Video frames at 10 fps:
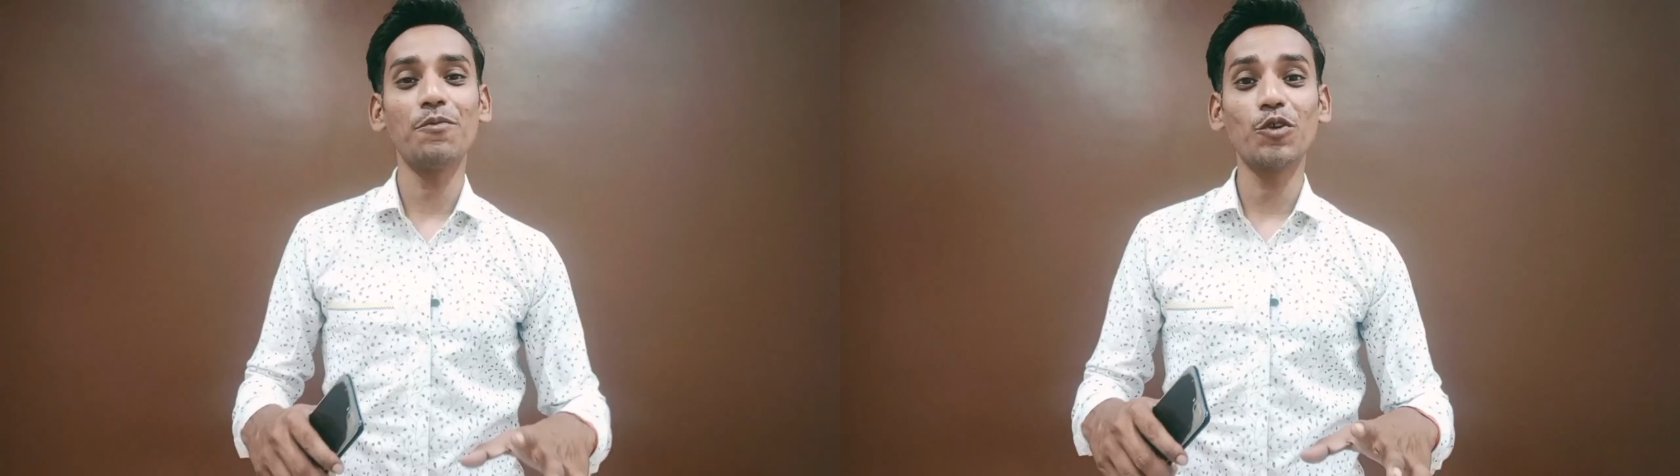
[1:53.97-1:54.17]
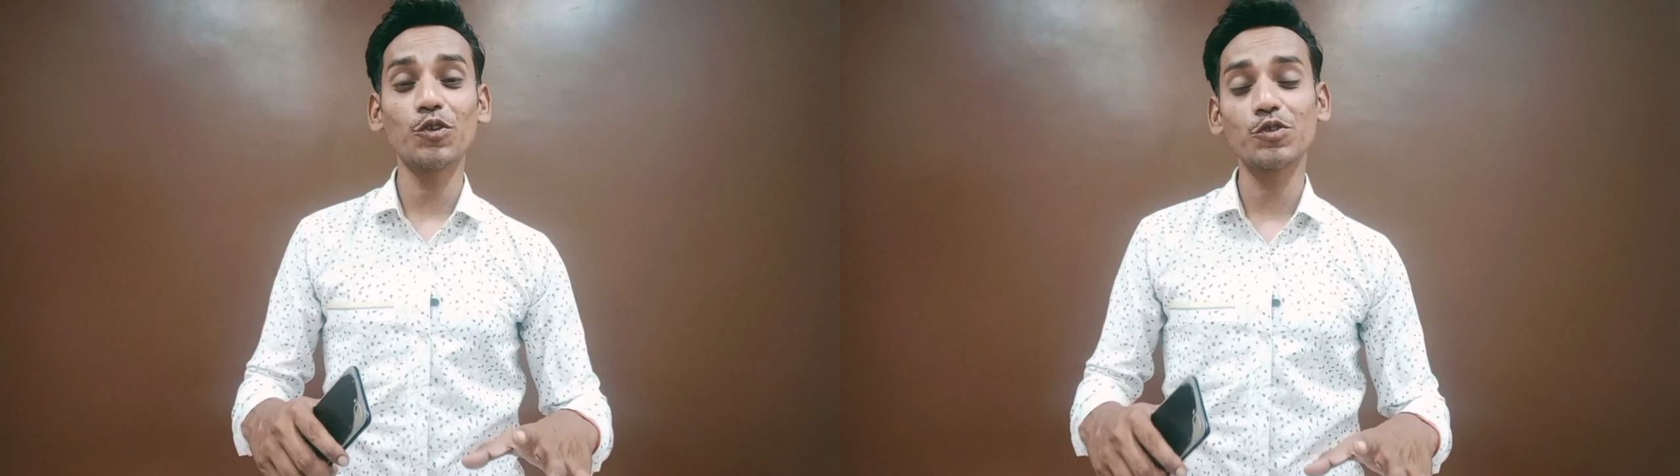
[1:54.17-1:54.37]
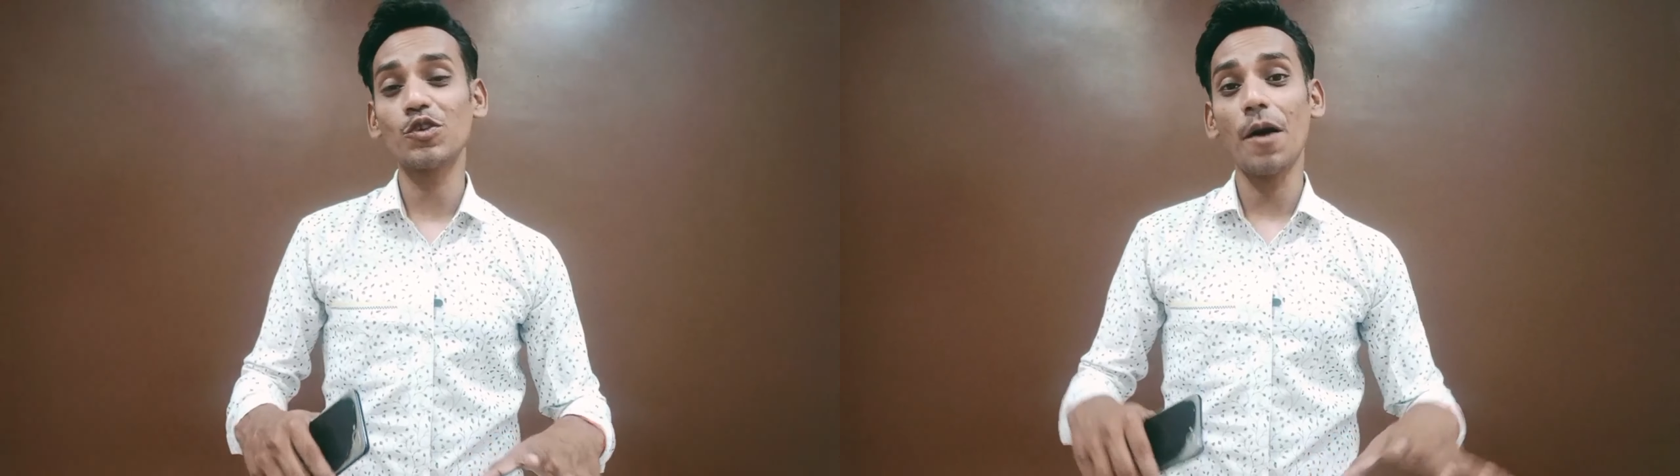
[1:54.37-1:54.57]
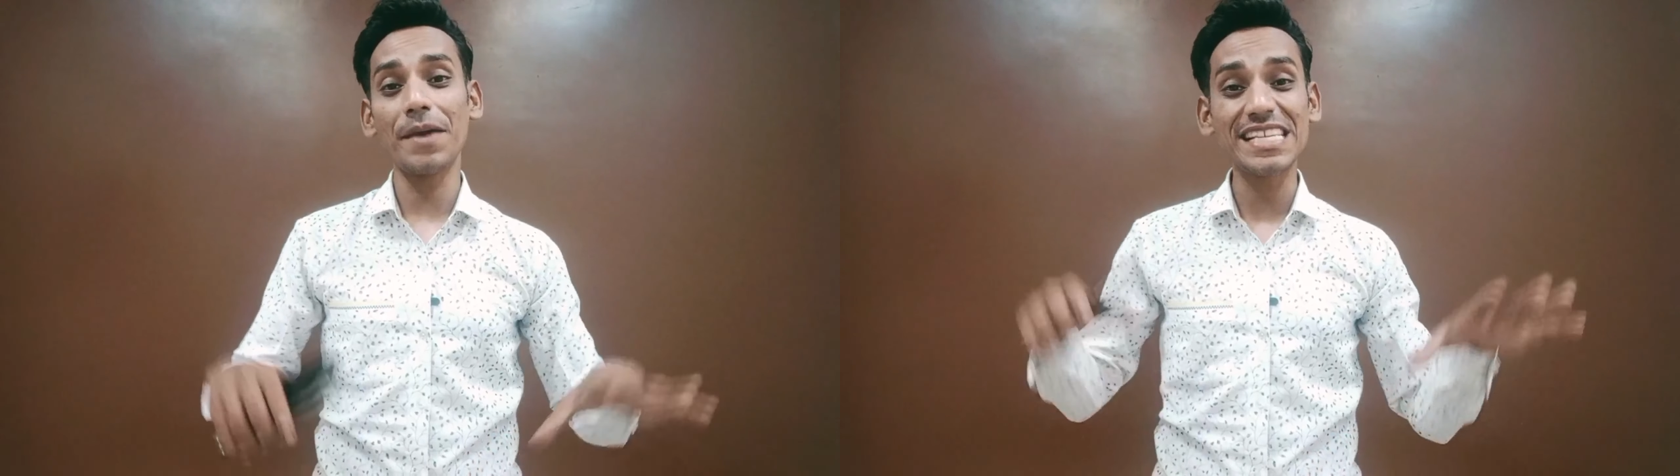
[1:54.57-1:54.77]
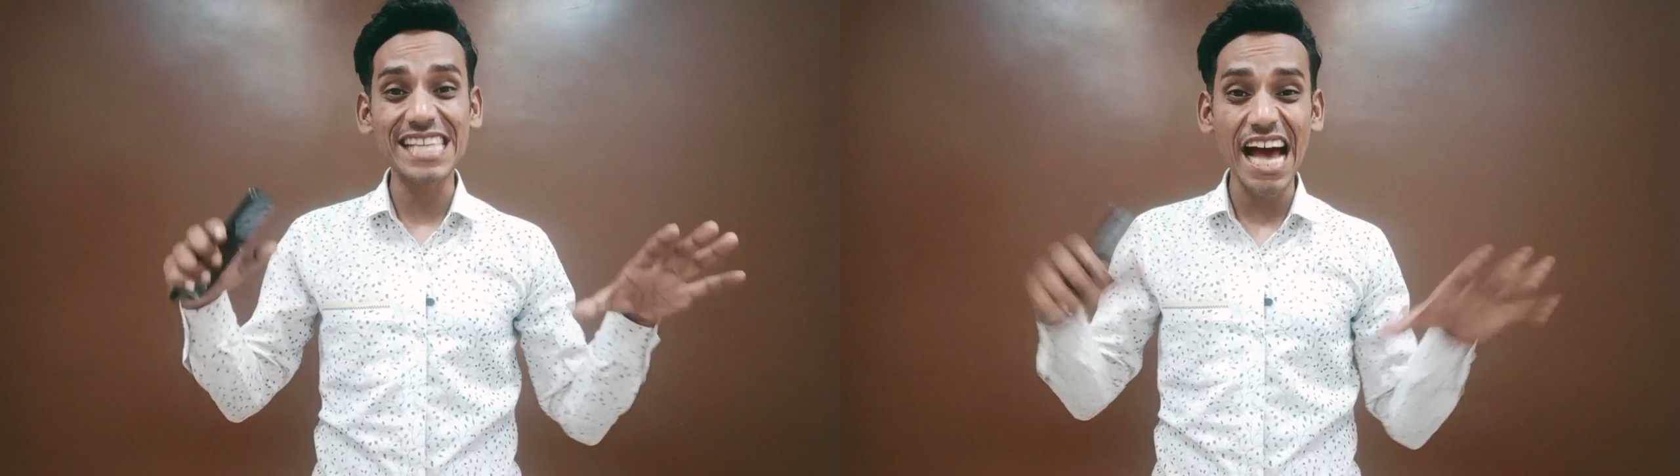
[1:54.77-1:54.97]
हम लोग दोस्तों
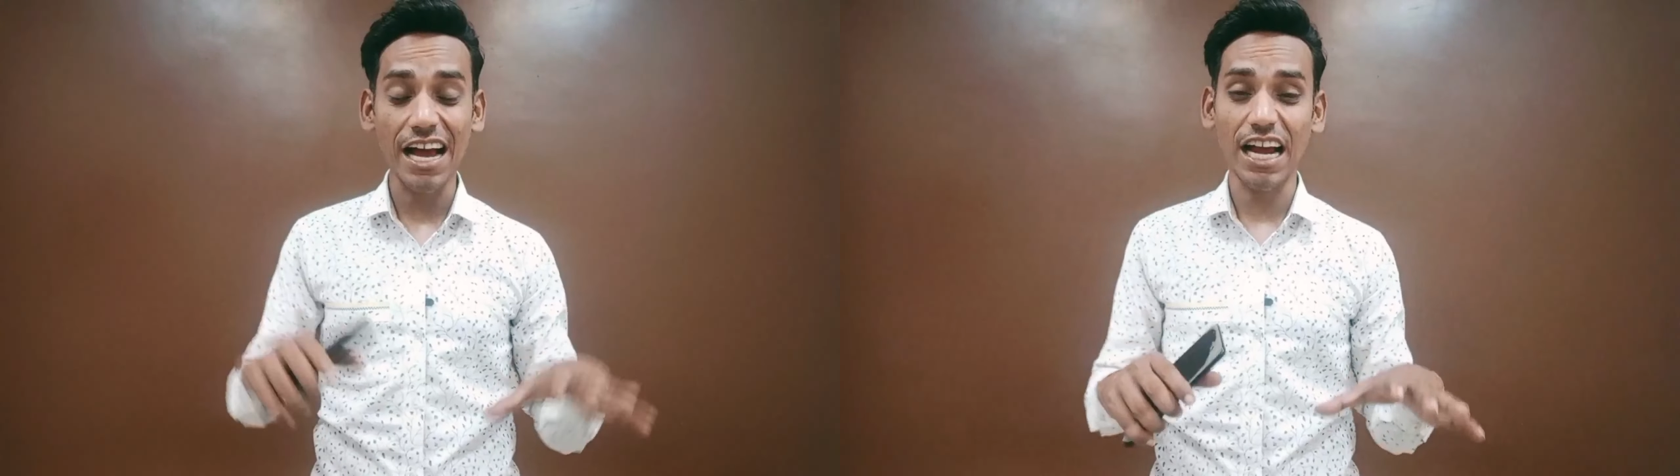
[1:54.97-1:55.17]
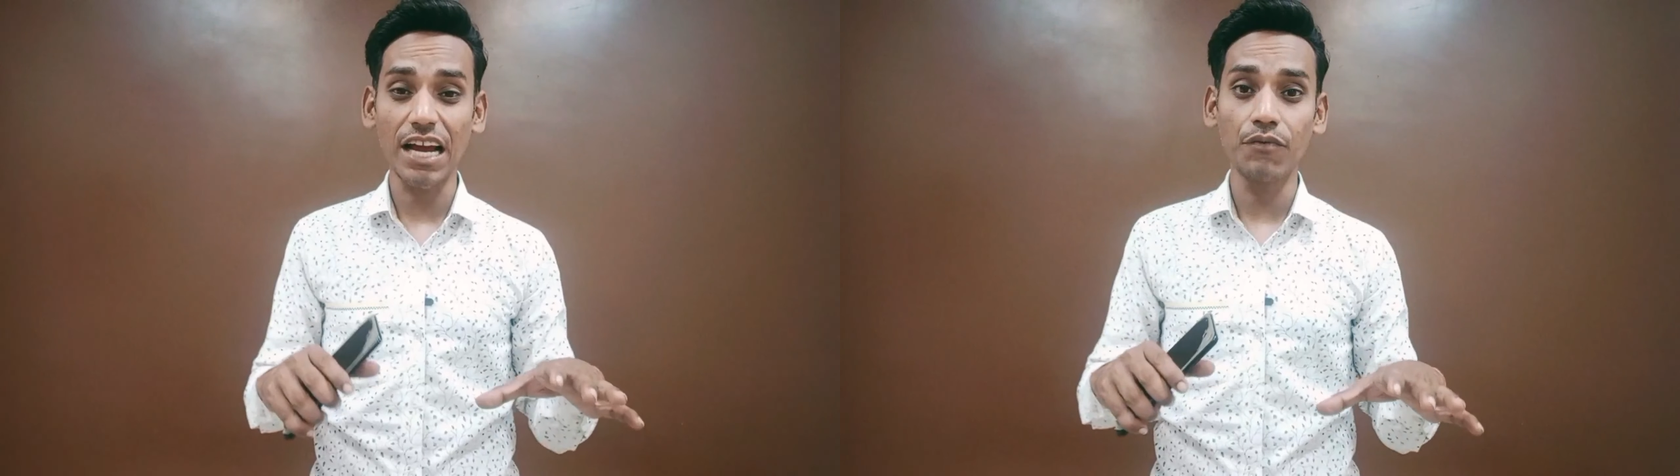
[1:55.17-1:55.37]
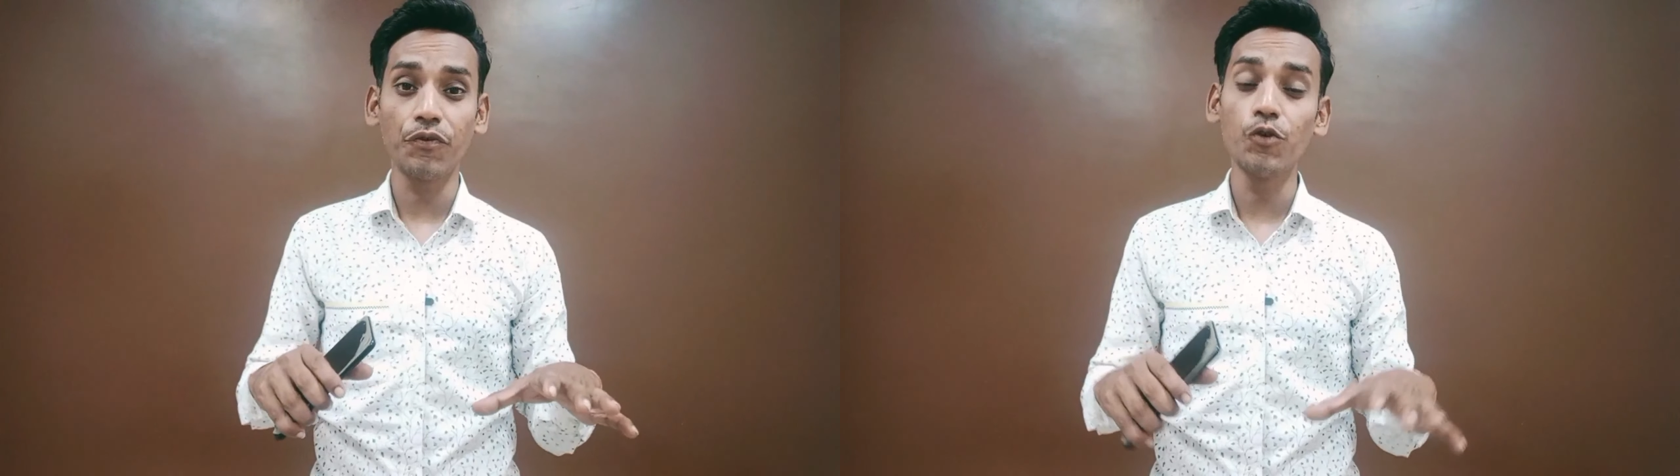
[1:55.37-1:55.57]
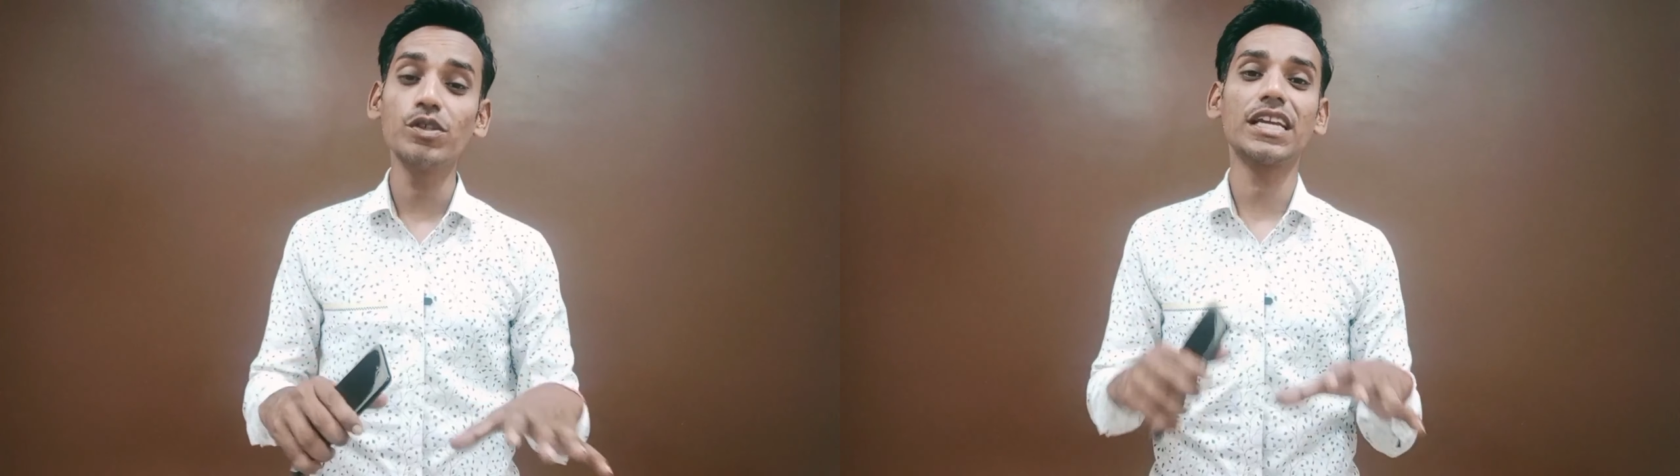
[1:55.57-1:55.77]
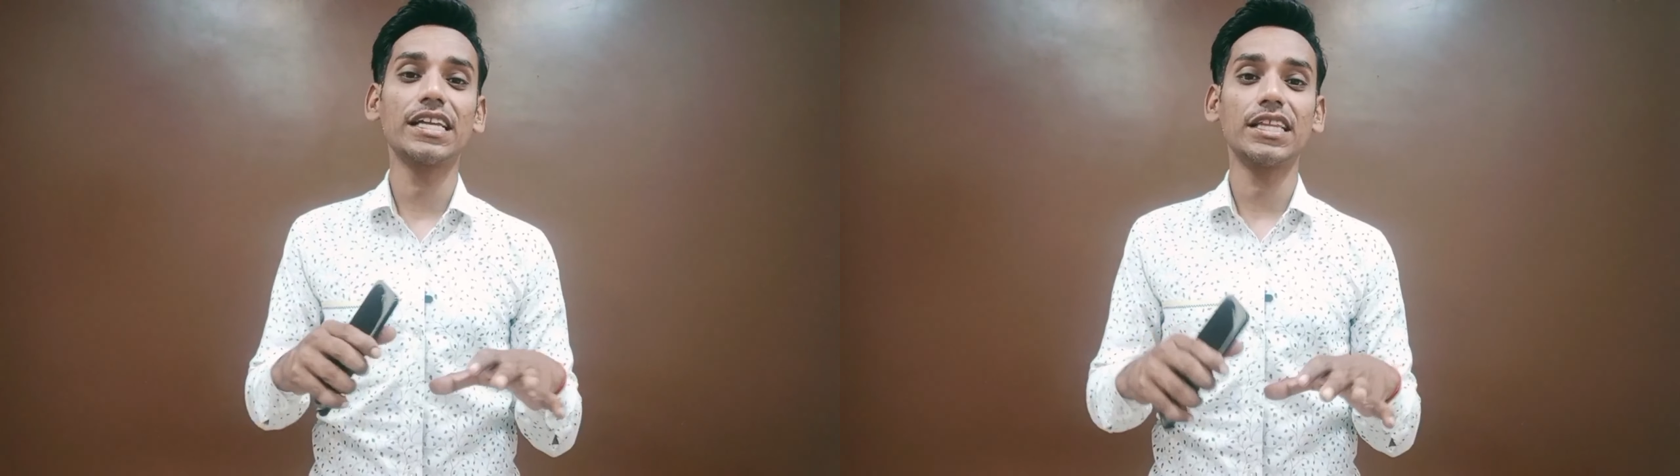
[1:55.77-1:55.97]
हमेशा
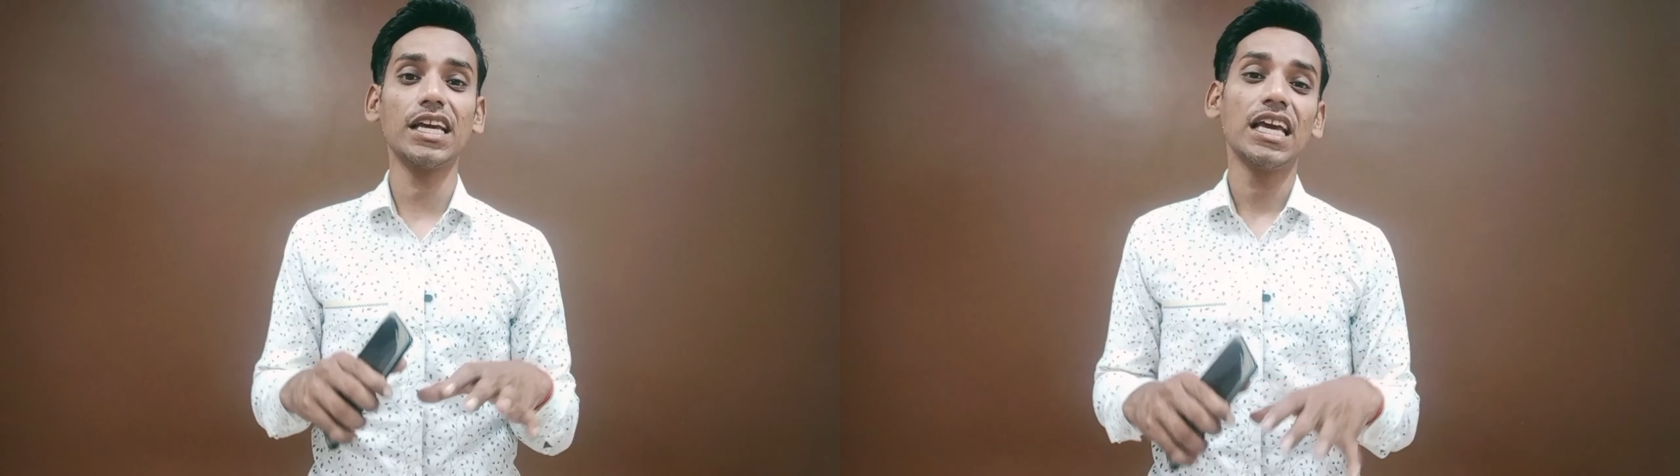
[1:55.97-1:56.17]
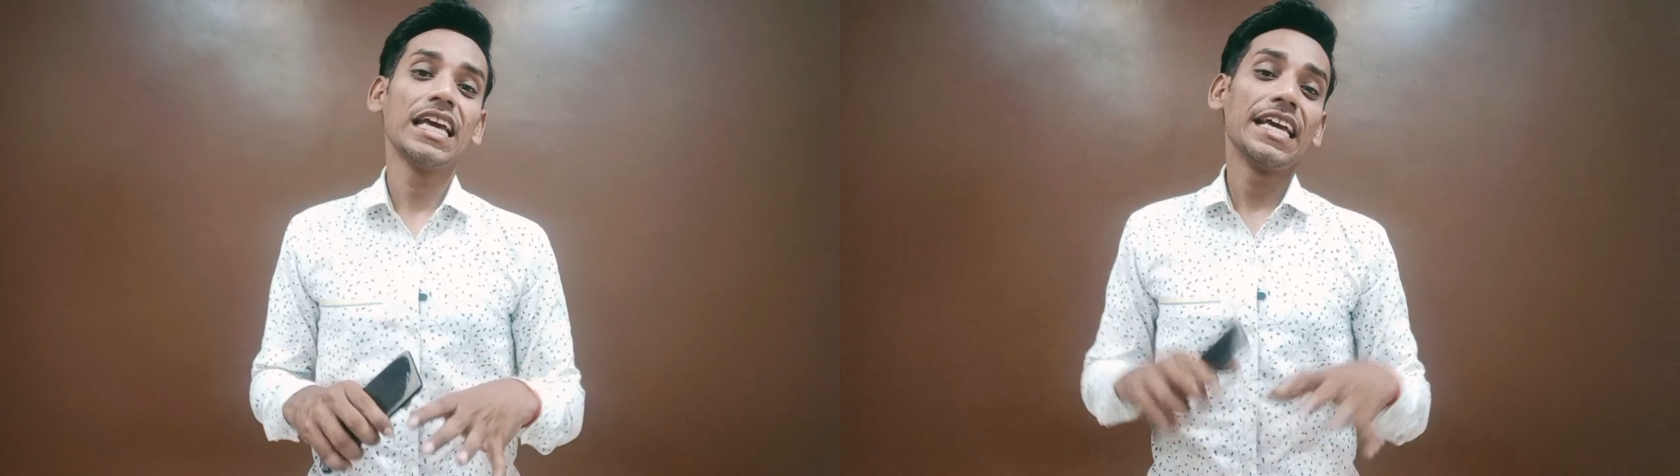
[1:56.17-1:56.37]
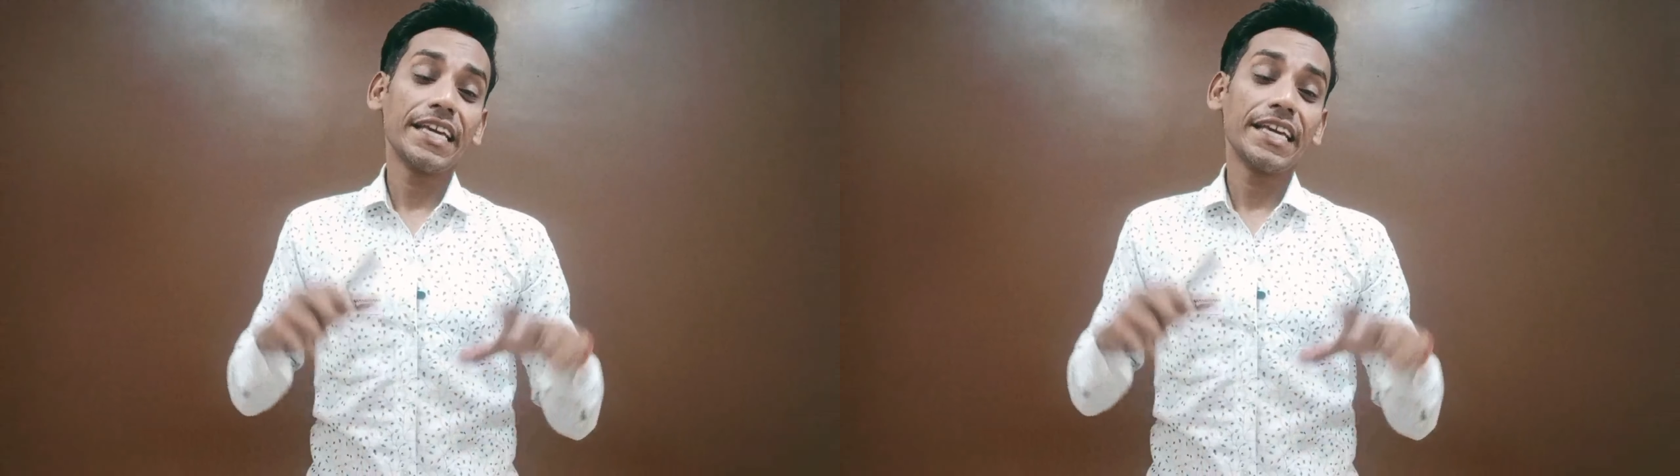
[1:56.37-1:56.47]
कंफ्यूज रहते हैं